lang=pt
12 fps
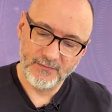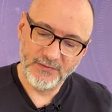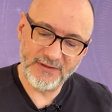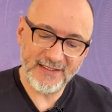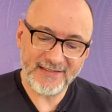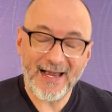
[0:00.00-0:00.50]

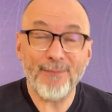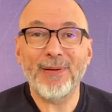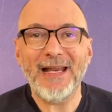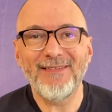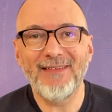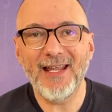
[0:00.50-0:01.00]

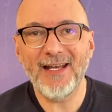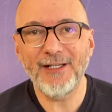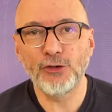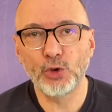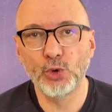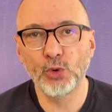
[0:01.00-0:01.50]
desaprenderem
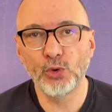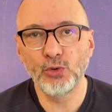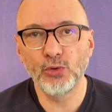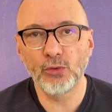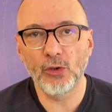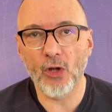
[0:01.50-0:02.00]
tudo
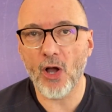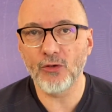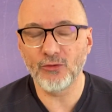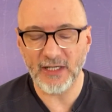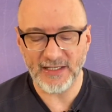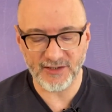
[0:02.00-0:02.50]

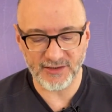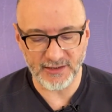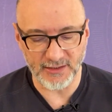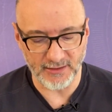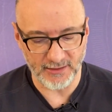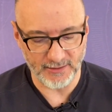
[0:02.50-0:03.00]
logo na
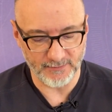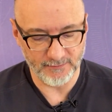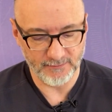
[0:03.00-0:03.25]
esquina,